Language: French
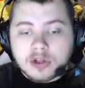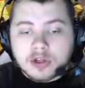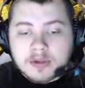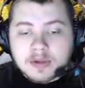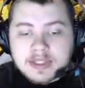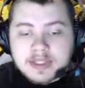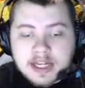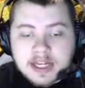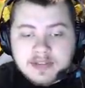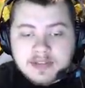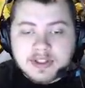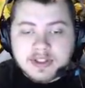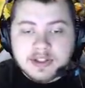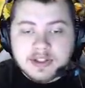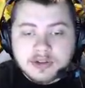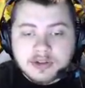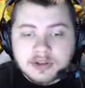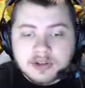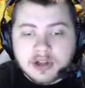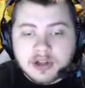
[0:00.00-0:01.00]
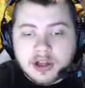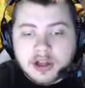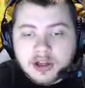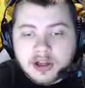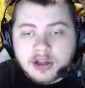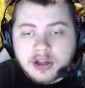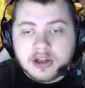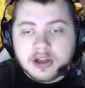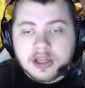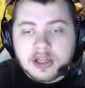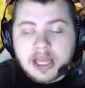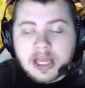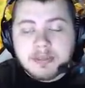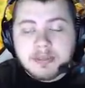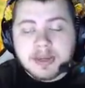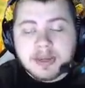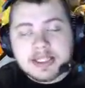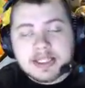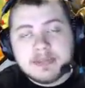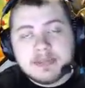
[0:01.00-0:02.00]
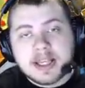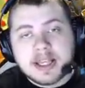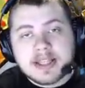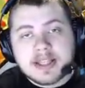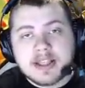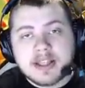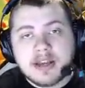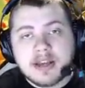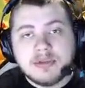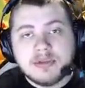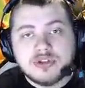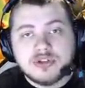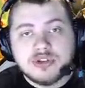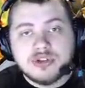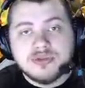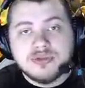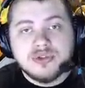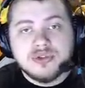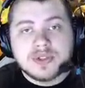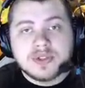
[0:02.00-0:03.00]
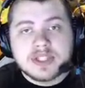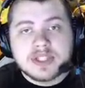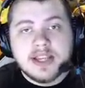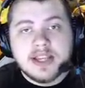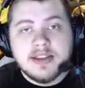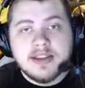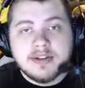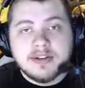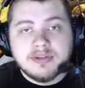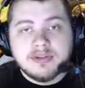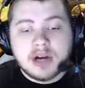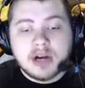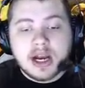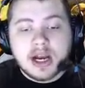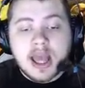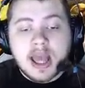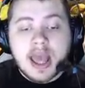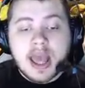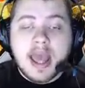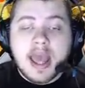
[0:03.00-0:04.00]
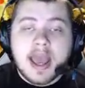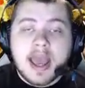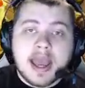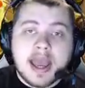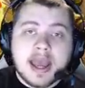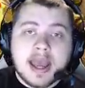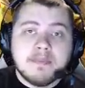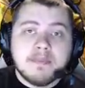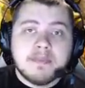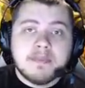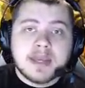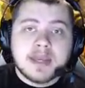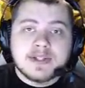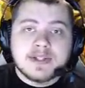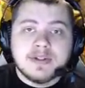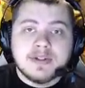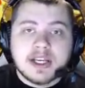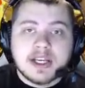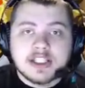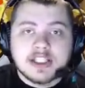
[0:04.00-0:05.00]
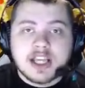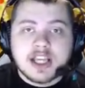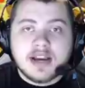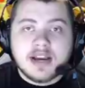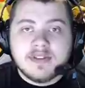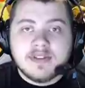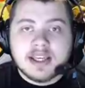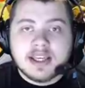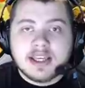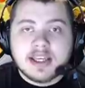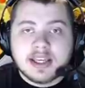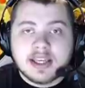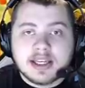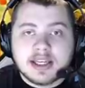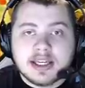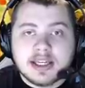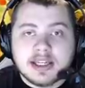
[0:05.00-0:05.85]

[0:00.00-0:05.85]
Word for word: pour commencer la vidéo, euh, un principe très simple, je vous conseille d'avoir un personnage avec